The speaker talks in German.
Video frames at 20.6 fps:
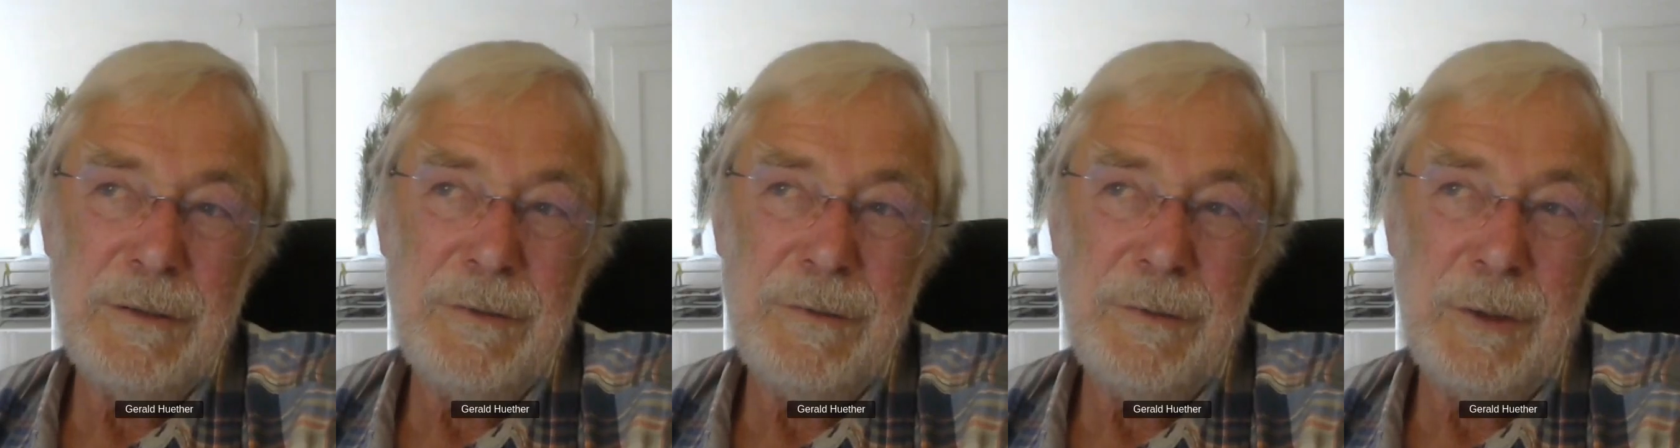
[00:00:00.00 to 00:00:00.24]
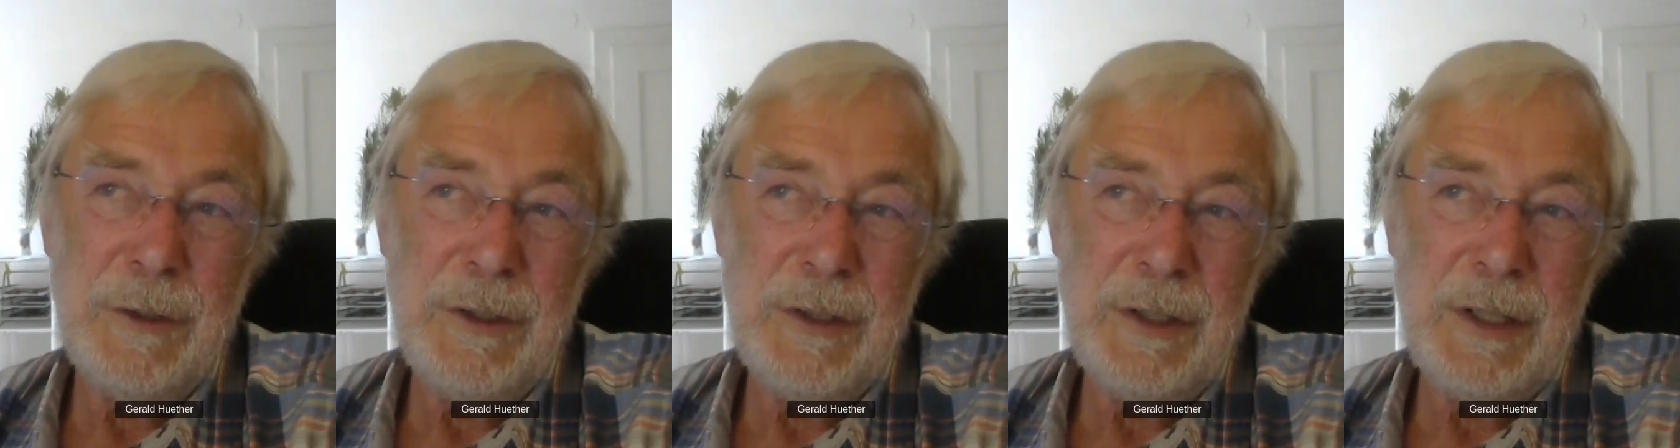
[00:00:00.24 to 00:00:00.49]

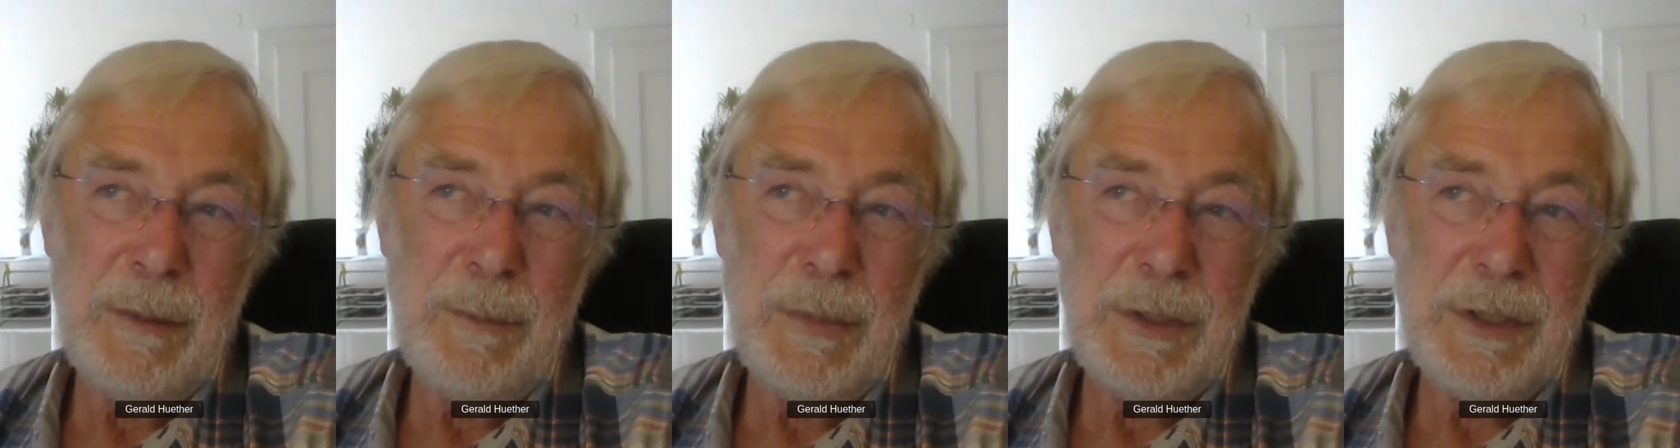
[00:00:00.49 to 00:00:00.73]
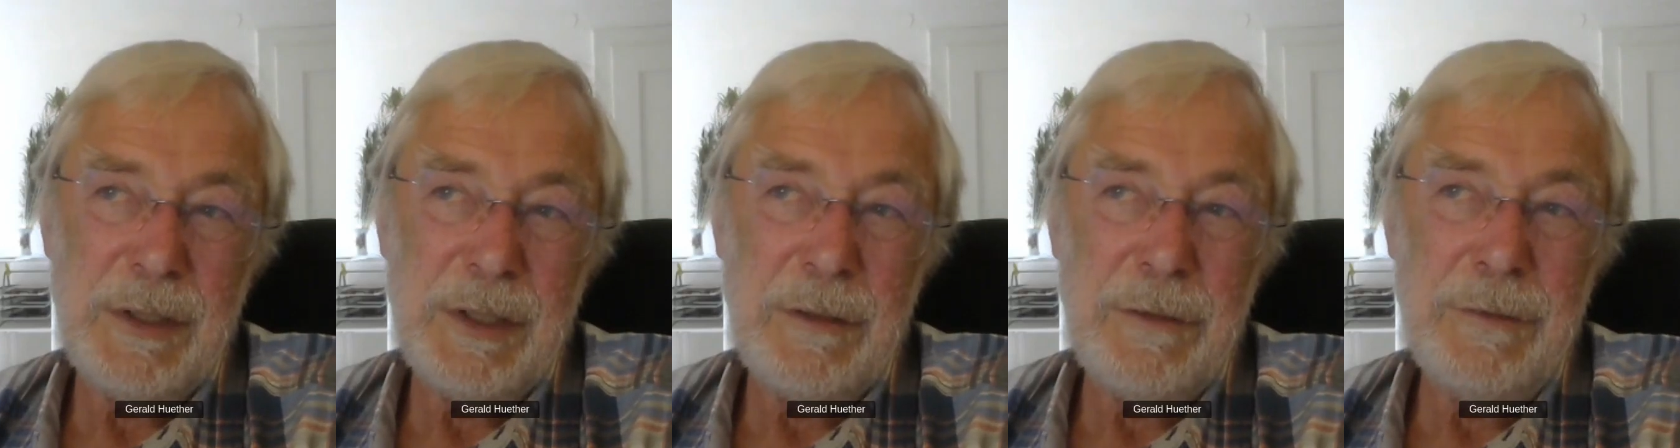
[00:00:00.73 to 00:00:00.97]
von der
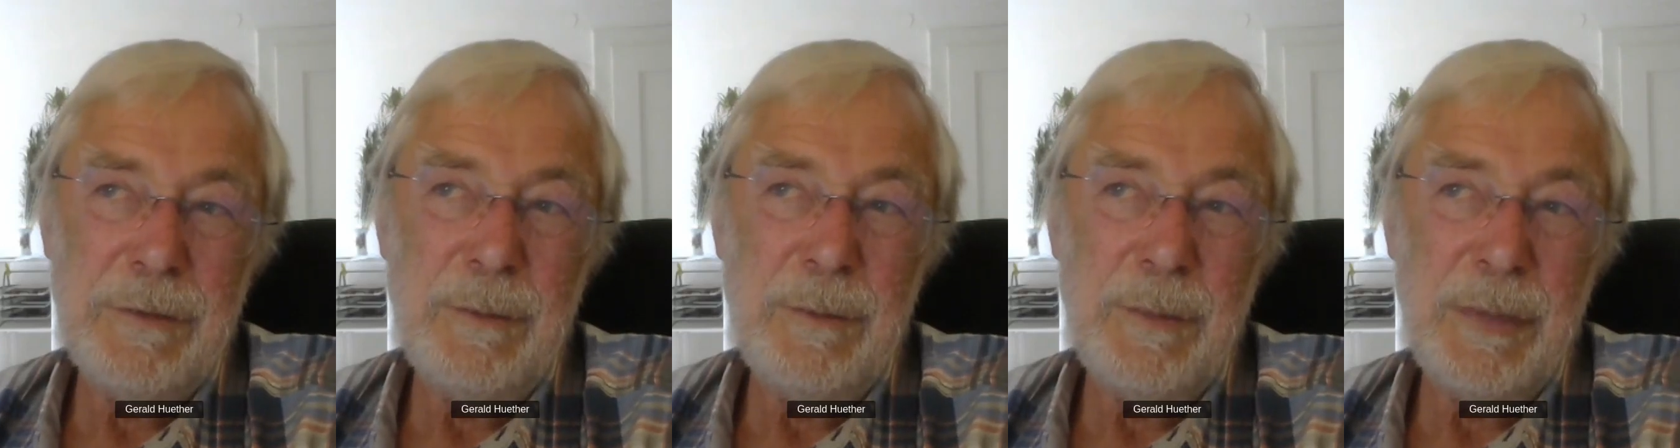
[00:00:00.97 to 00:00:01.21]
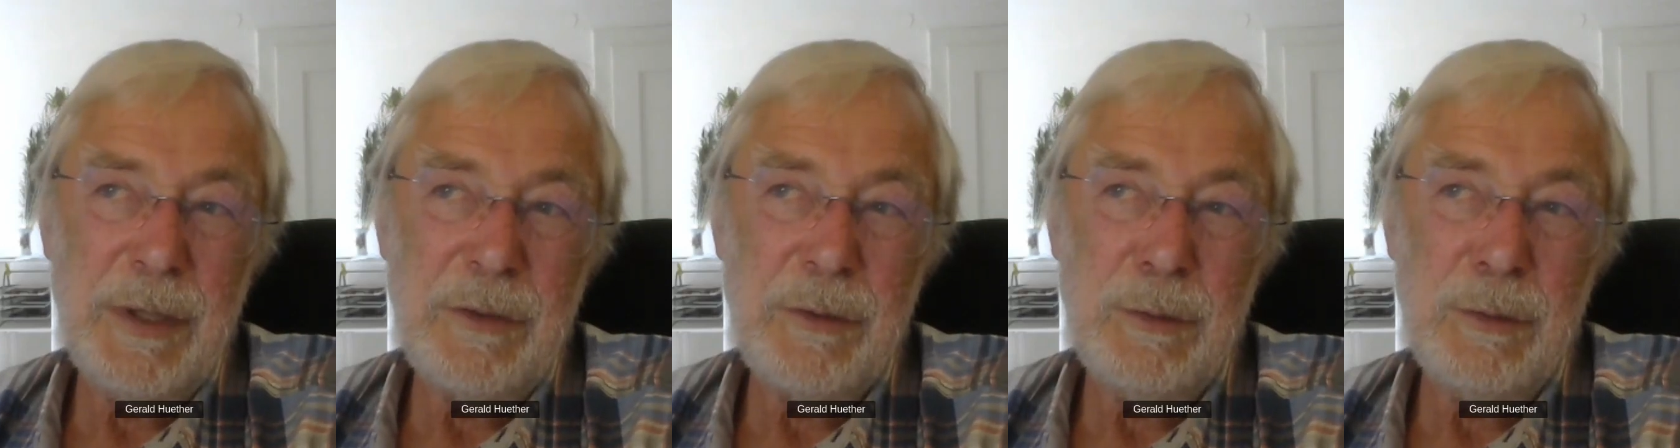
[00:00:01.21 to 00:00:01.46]
betreffenden
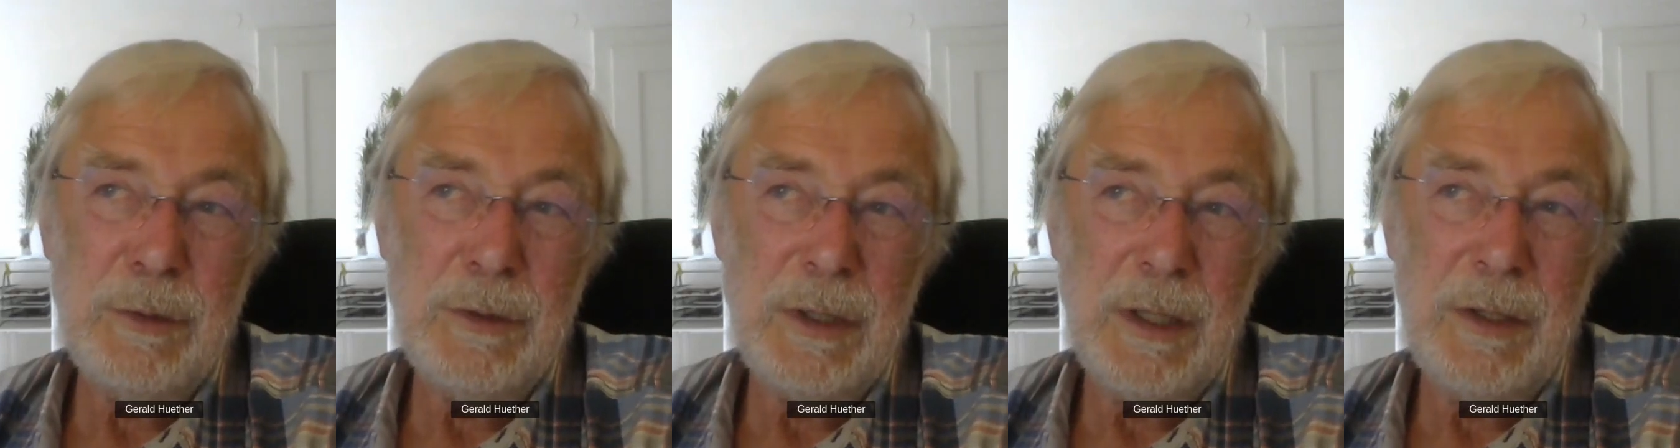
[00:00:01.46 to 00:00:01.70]
Person